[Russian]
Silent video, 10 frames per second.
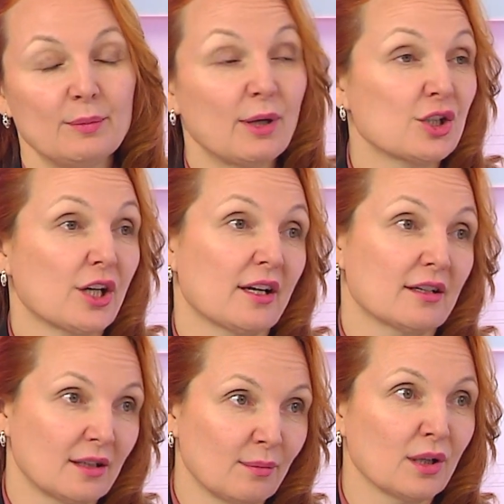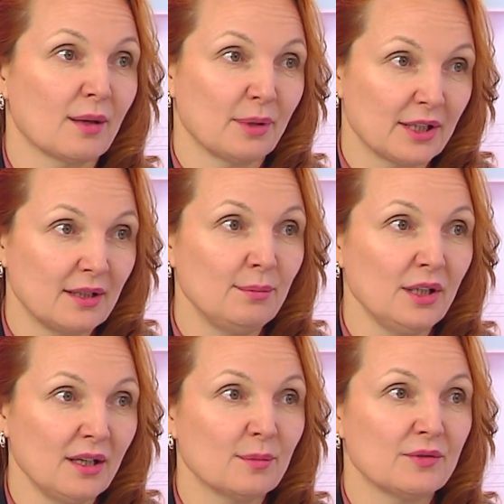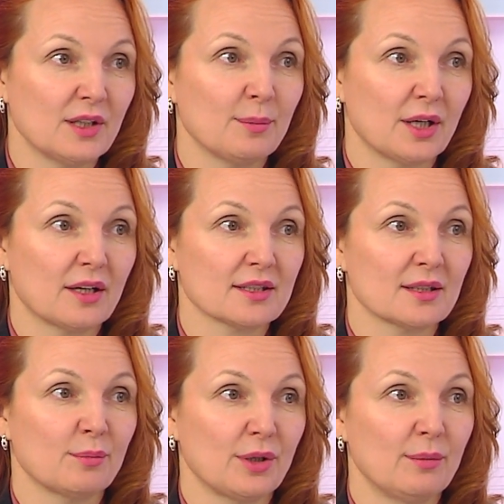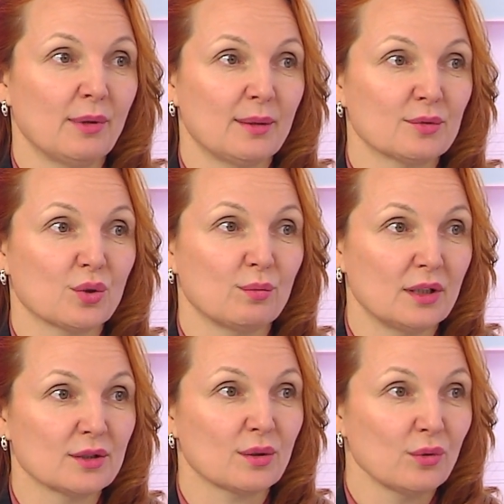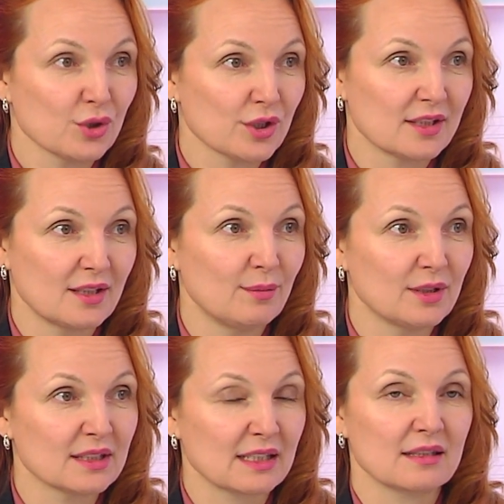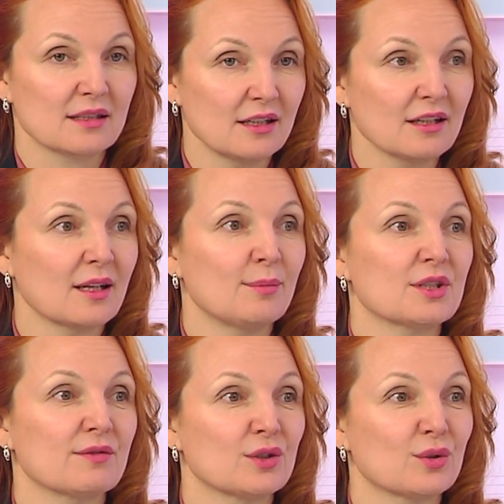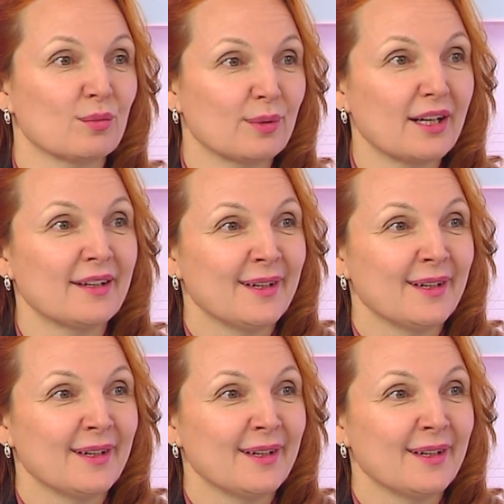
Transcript: небольшая, когда была пандемия, мы все прекрасно понимаем, что были сложностями с концертами. Что значит небольшая